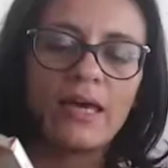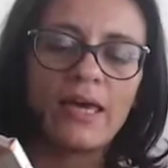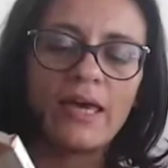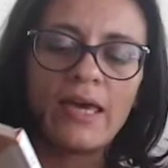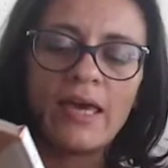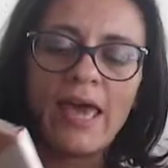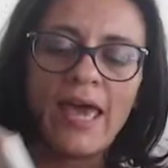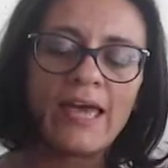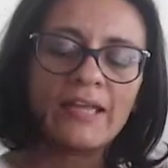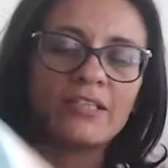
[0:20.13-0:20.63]

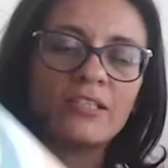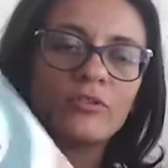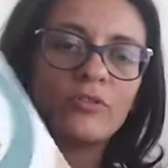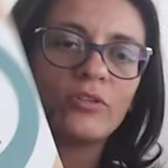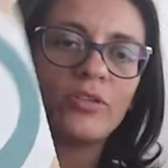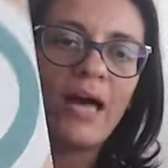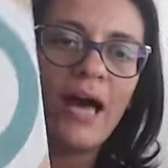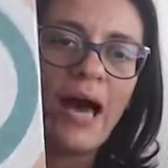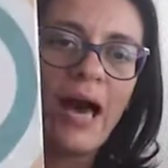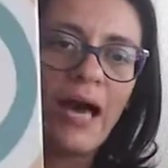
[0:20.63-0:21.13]
e edito
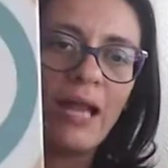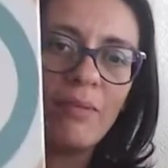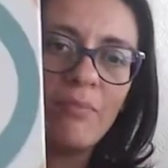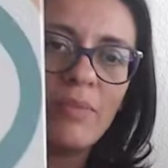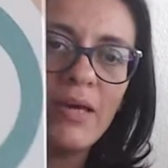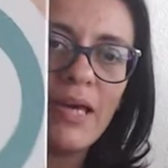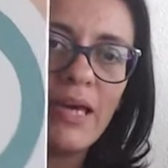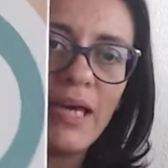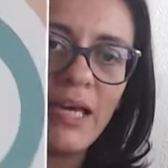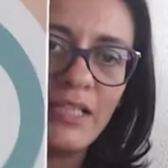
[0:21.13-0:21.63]
da
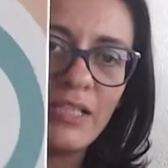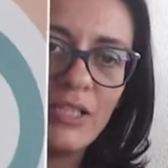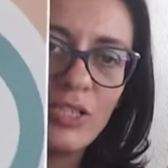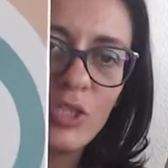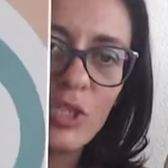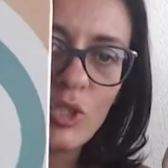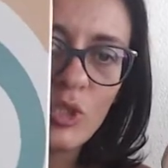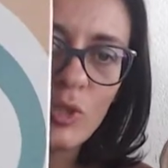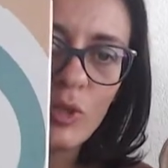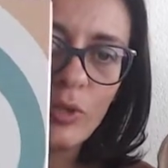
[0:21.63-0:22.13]
Albe
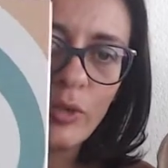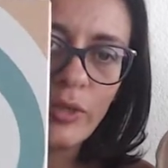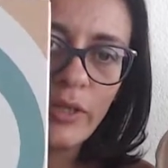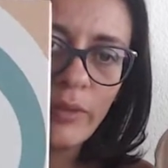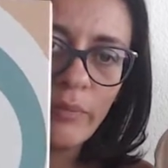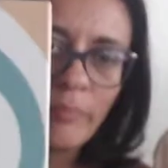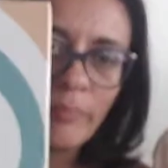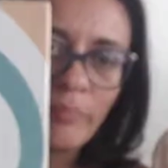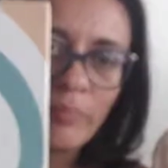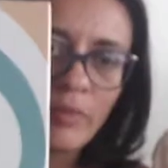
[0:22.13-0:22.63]

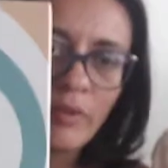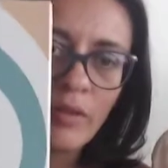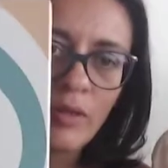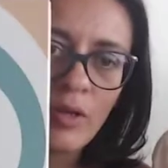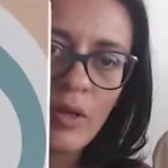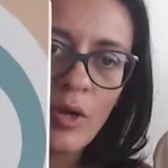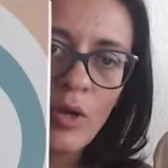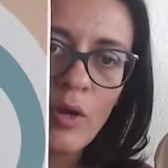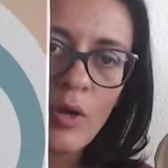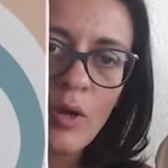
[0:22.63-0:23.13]
Edizioni.
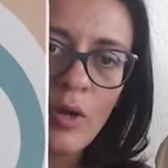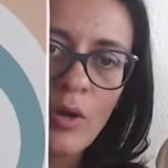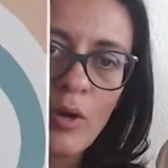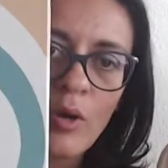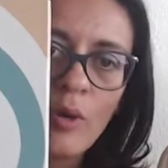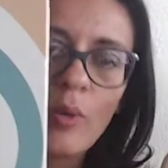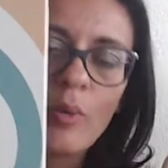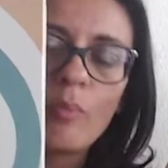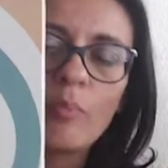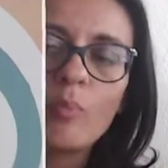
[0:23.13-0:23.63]

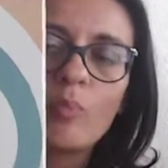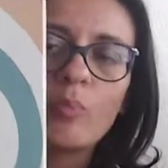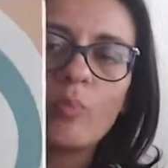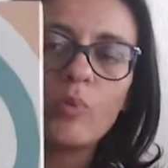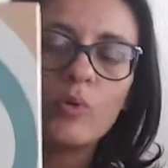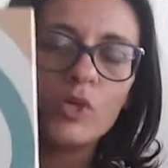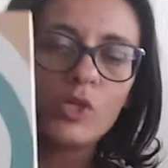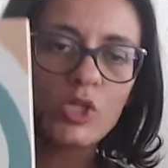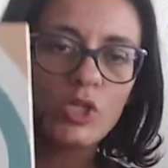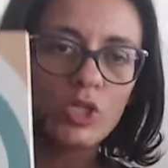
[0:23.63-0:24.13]

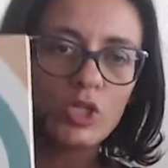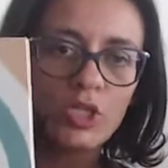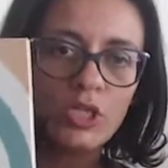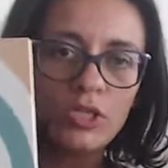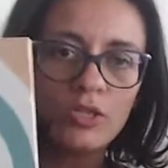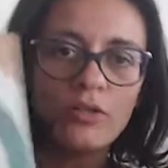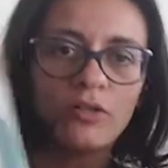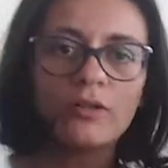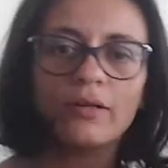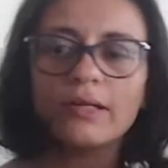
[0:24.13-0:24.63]

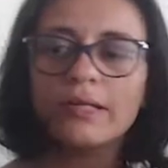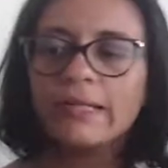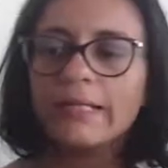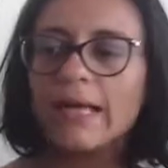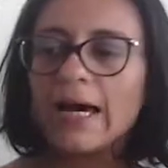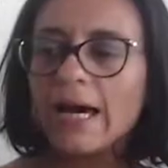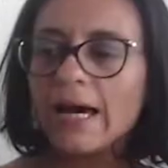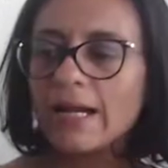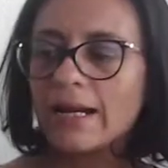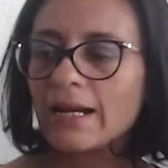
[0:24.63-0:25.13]
Pulcino
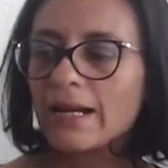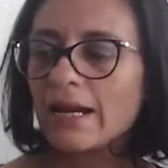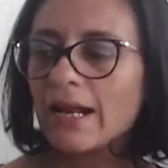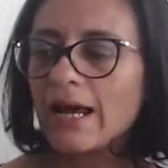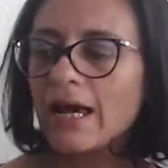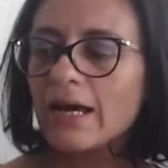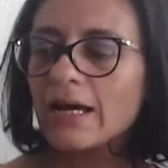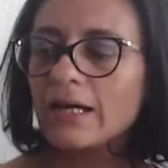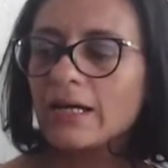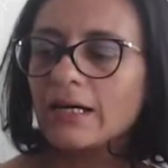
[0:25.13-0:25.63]

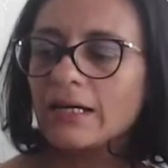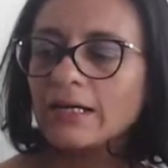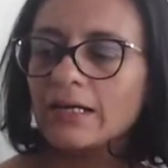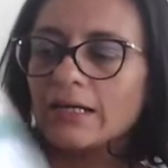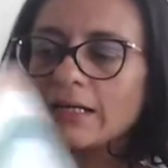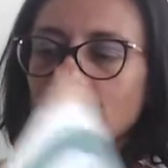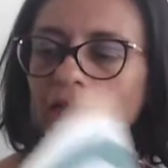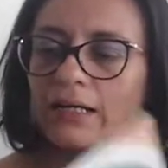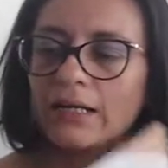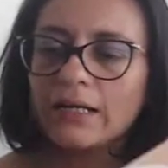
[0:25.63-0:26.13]
narra
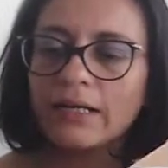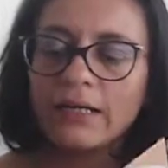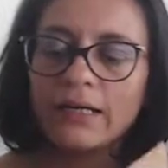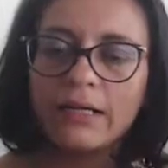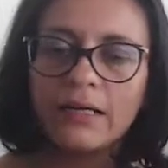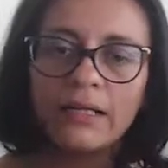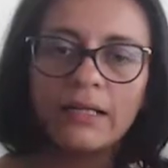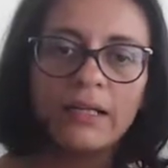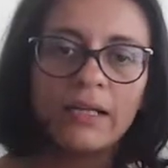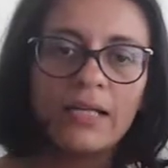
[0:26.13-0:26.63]

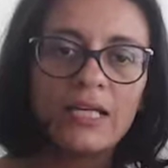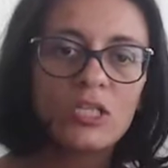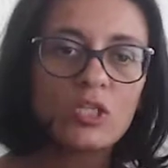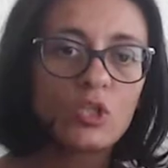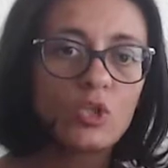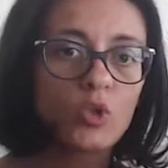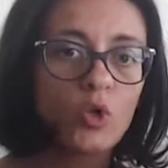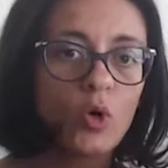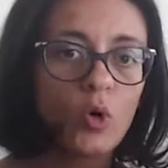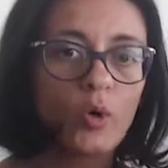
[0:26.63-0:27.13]
eh, la
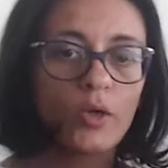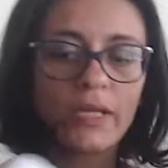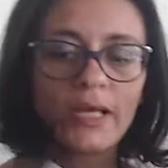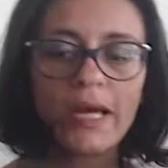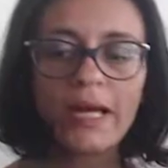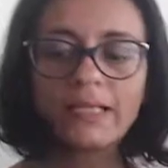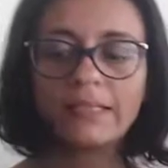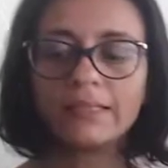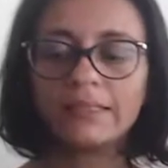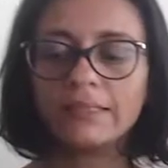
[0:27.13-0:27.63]

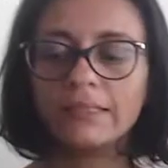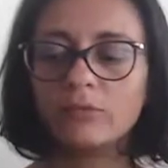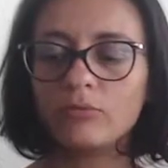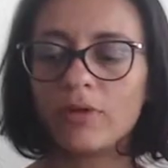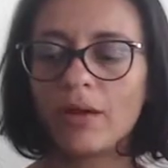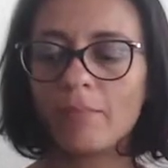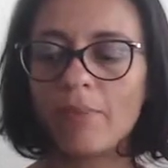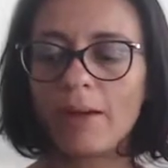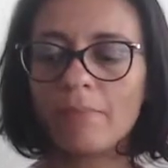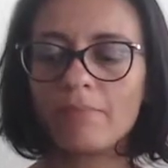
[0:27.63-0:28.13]
storia di
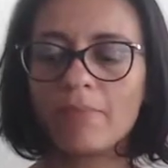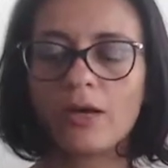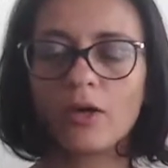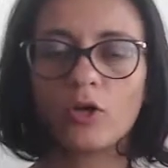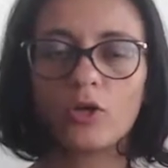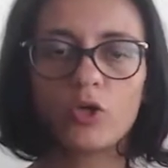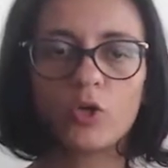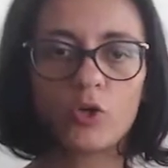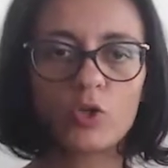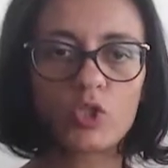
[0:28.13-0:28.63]
una mamma
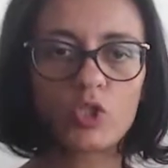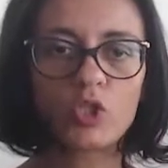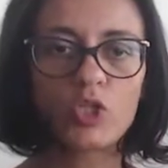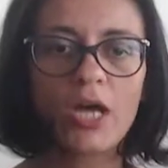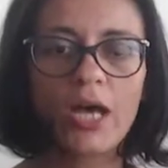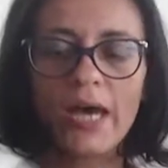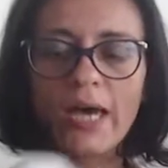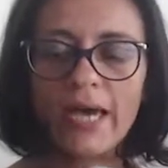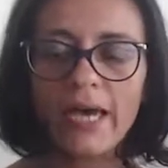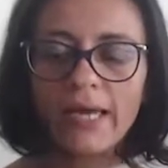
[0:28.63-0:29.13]

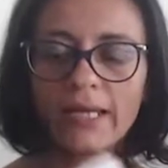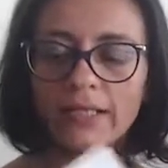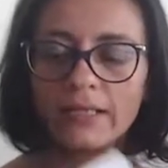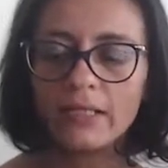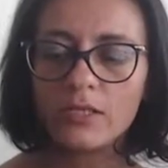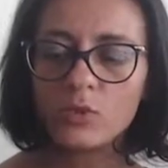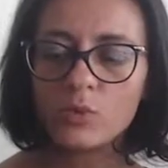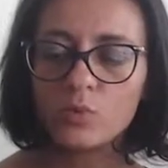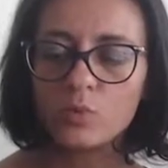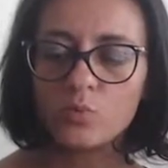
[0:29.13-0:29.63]
chioccia e
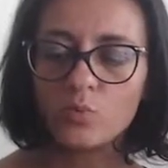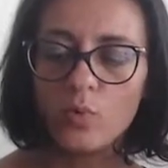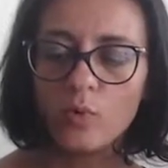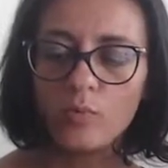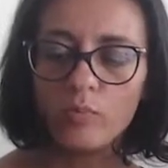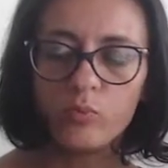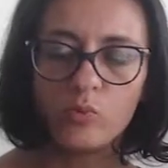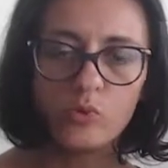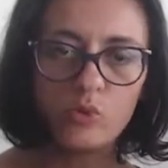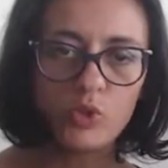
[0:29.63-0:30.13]
del suo
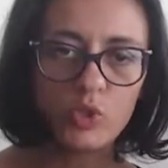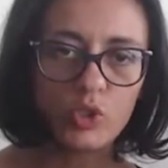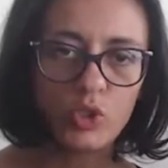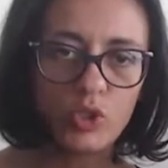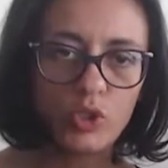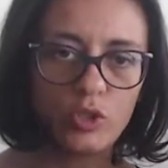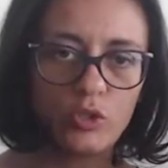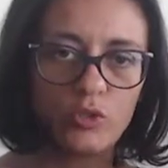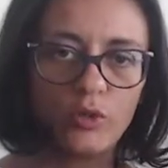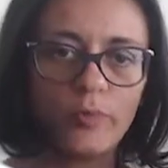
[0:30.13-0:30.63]

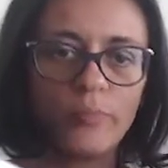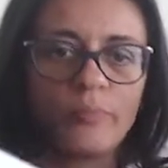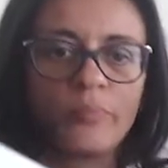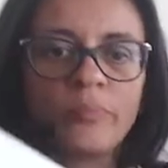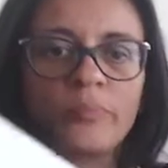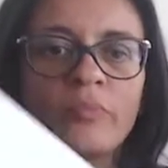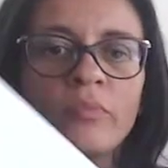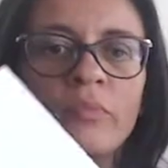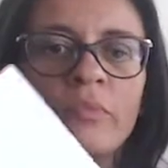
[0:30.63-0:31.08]
pulcino